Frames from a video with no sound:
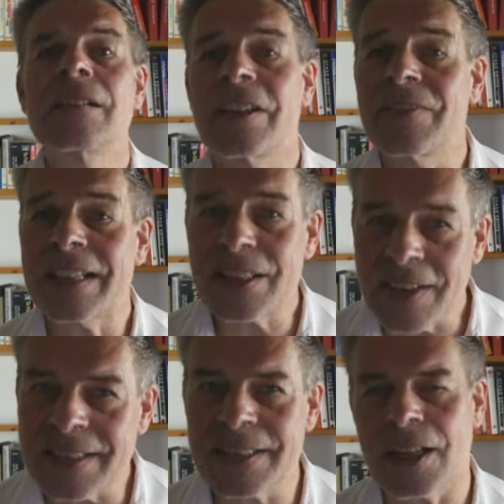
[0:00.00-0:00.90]
Wenn wir
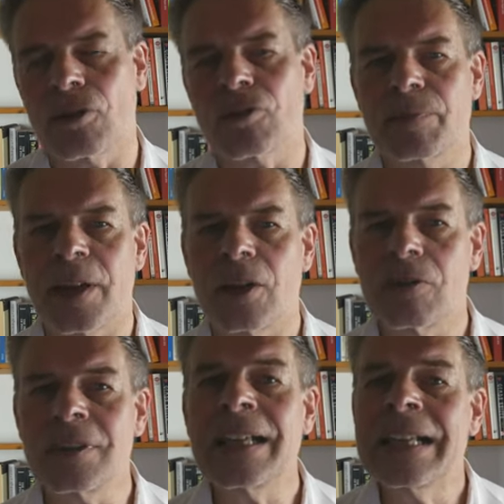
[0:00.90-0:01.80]
20 Autos
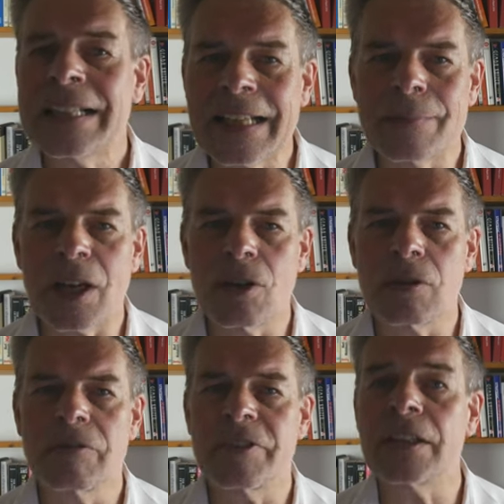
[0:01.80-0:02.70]
bauen, dann
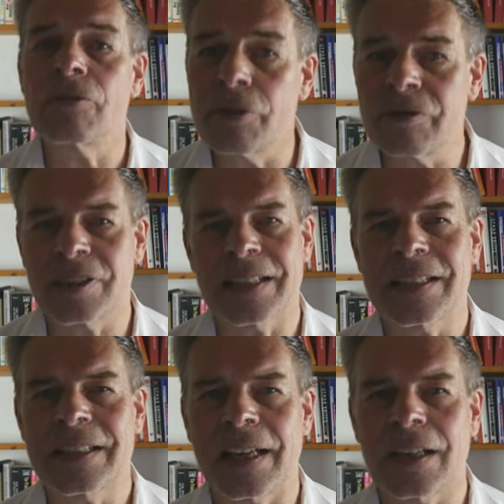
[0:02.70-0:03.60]
brauchen wir
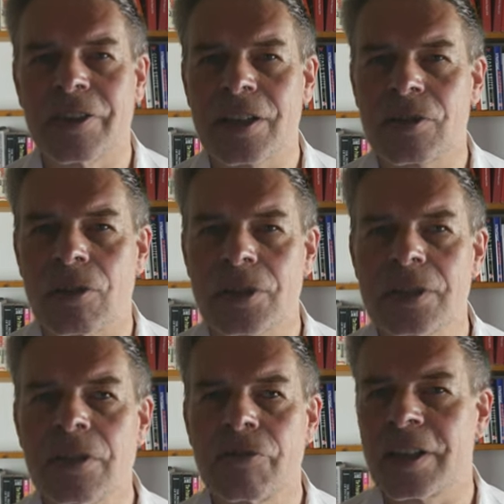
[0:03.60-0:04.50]
500 Taler
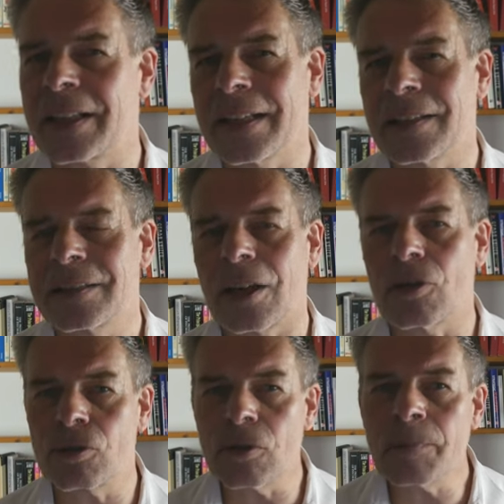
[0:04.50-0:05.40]
Fixkosten für jedes
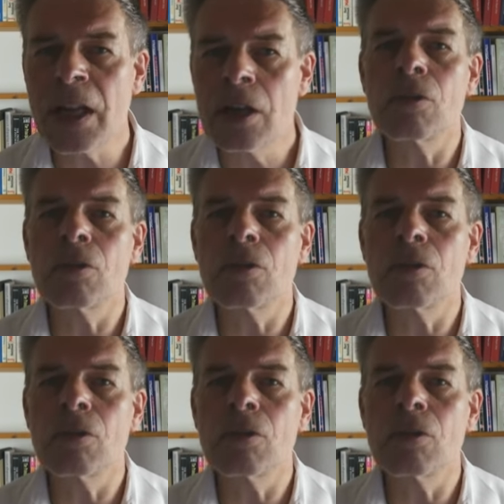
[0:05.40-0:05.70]
Auto